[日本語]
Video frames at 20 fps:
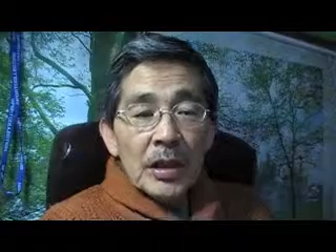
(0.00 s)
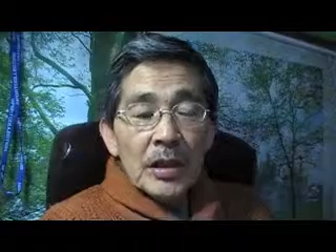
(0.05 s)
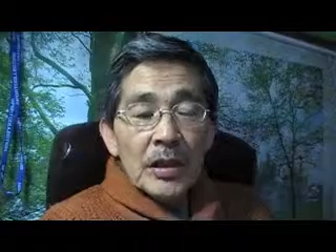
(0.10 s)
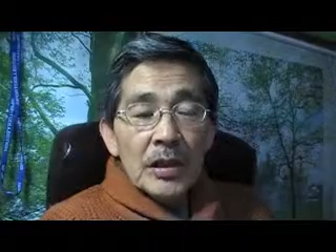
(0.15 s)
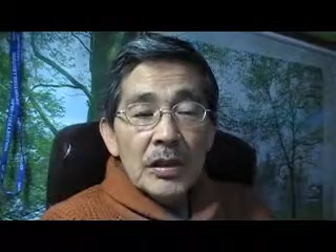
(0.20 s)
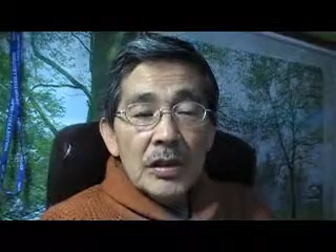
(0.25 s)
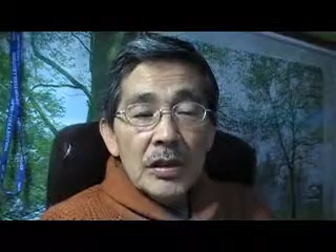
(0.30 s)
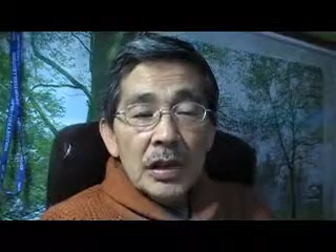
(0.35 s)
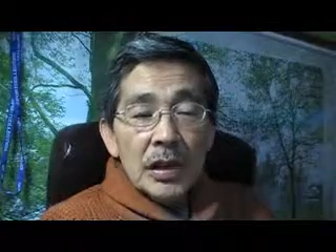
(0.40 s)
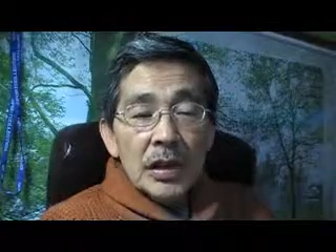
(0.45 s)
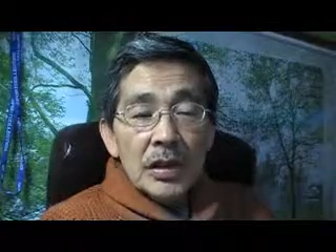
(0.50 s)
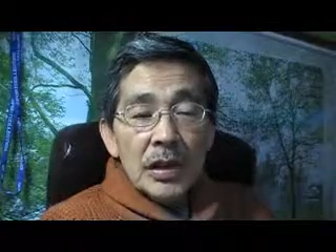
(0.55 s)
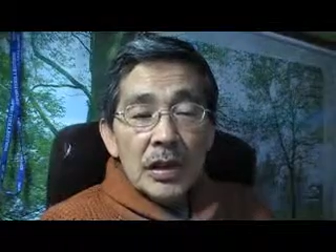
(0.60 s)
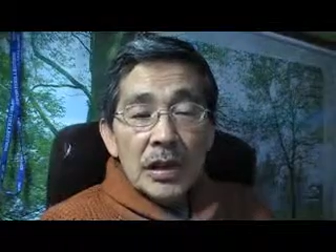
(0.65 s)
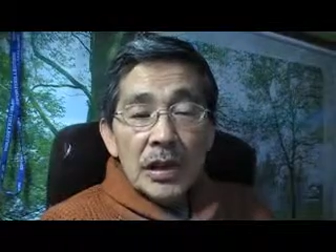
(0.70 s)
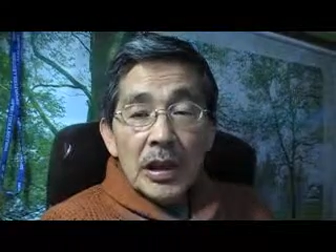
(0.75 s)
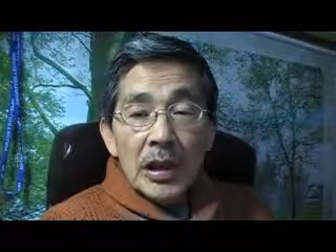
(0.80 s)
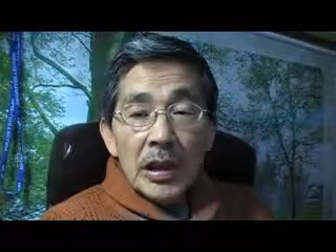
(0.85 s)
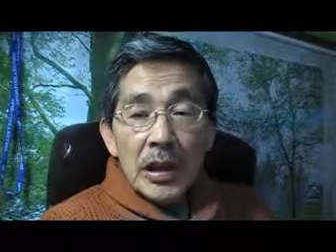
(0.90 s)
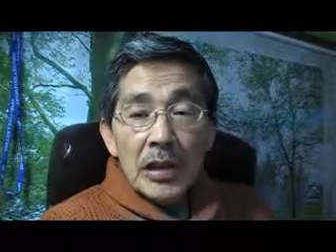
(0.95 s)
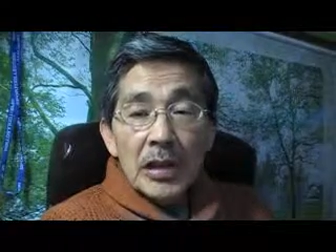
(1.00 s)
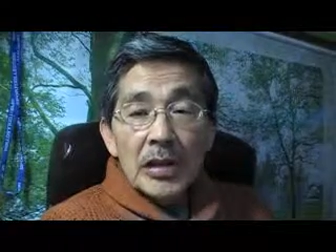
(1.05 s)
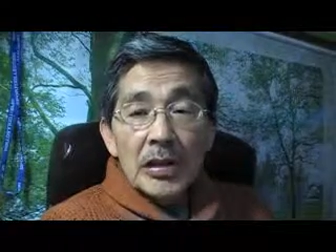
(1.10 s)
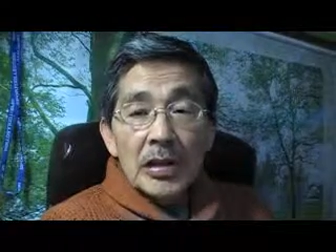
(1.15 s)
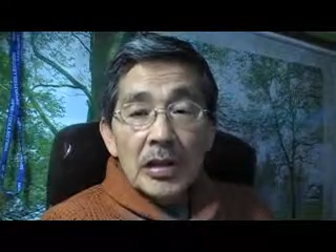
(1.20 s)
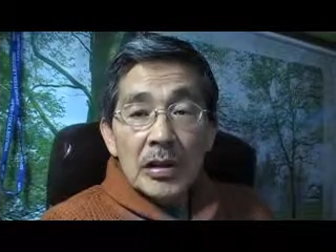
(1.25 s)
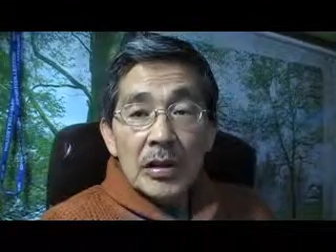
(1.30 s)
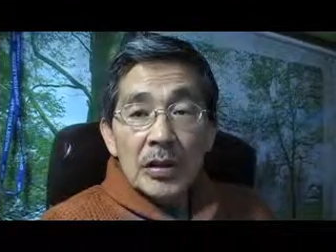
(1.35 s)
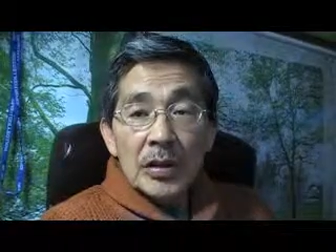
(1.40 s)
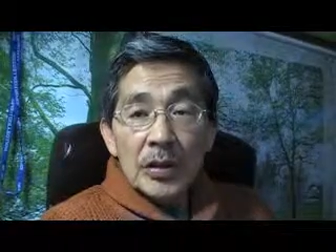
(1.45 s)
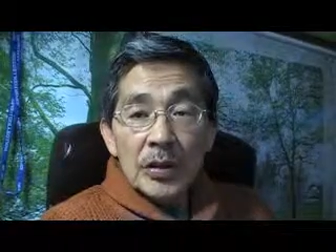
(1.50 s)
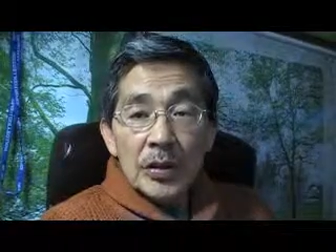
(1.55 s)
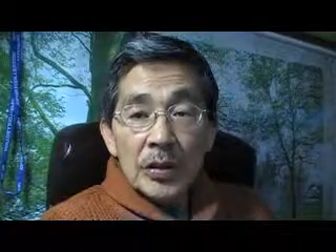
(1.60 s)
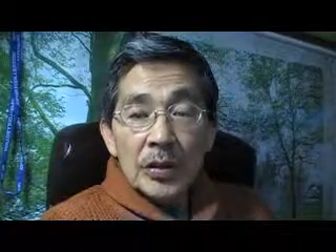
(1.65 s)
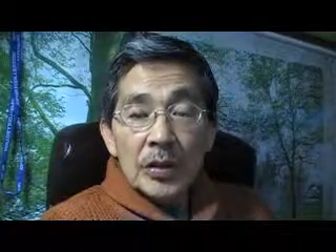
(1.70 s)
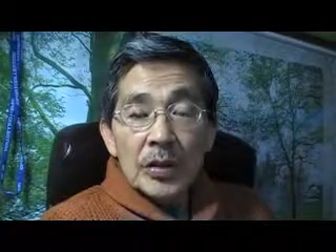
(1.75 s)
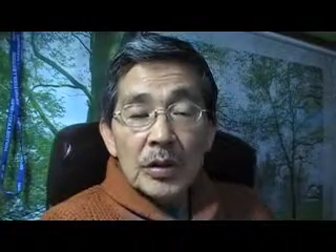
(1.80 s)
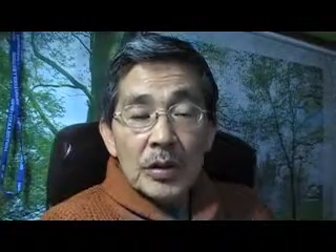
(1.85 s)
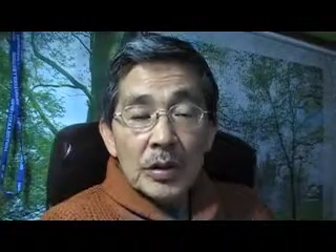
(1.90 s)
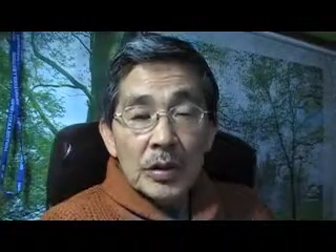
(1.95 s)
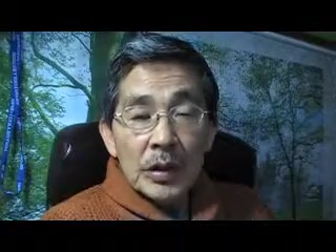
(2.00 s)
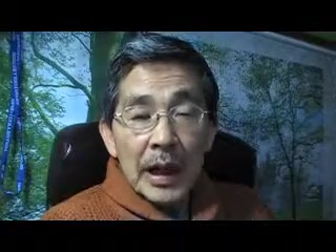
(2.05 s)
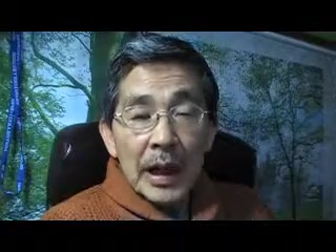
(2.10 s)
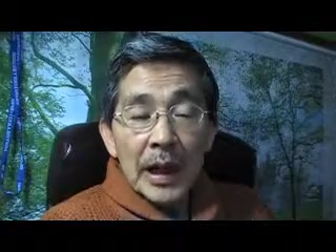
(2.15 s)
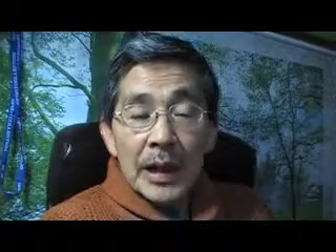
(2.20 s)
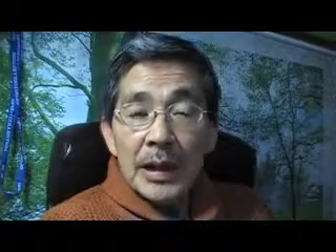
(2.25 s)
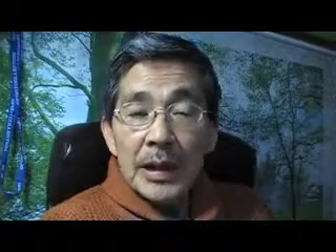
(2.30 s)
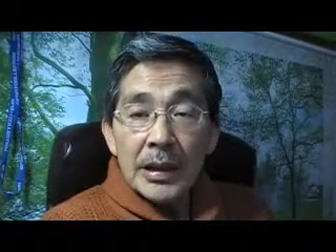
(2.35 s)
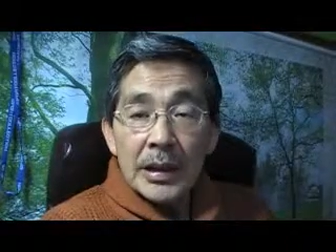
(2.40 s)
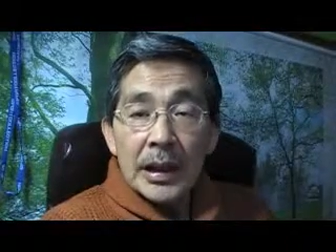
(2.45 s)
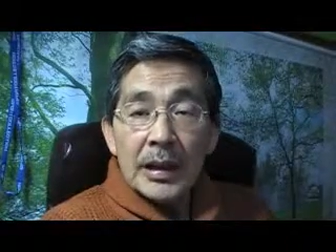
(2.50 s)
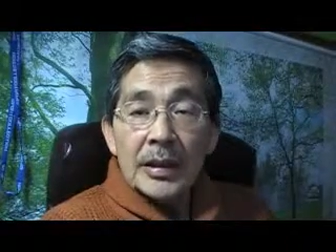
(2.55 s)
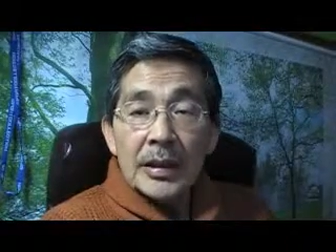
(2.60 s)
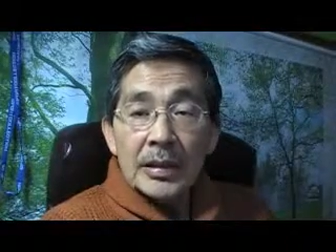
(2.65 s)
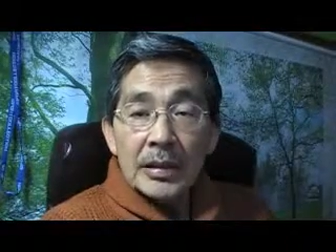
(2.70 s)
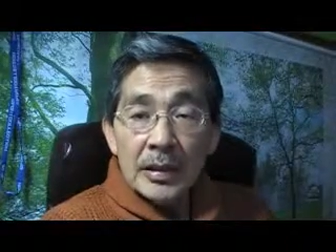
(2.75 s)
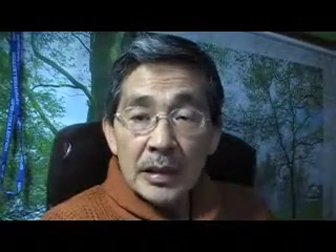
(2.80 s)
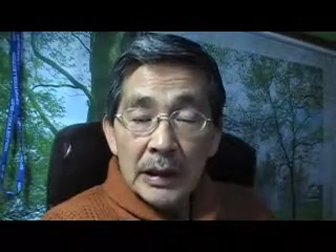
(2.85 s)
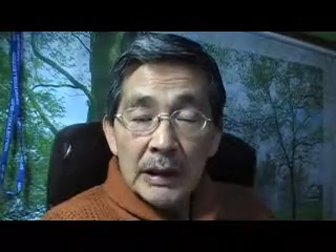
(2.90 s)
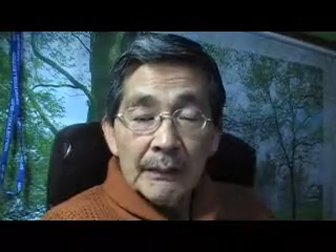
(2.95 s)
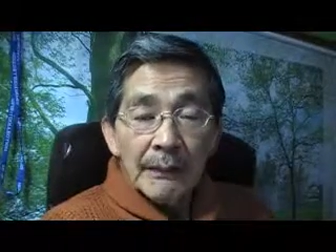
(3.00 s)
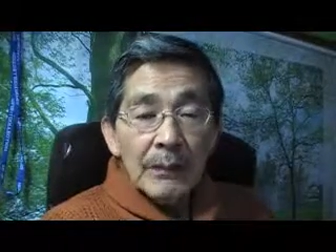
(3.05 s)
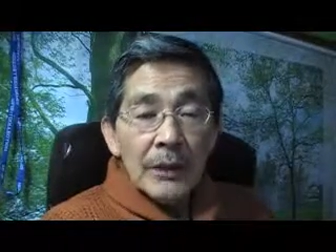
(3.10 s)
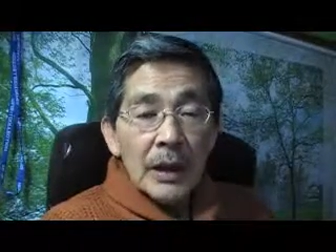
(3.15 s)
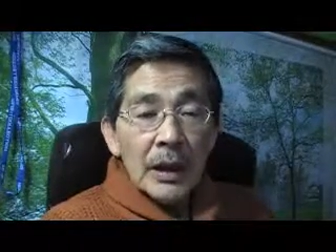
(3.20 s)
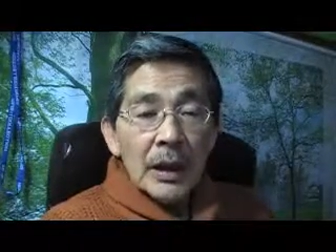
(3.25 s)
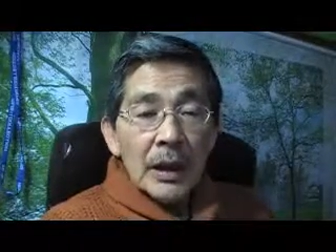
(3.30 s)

金銭的なケチっていうことだけじゃないんですね。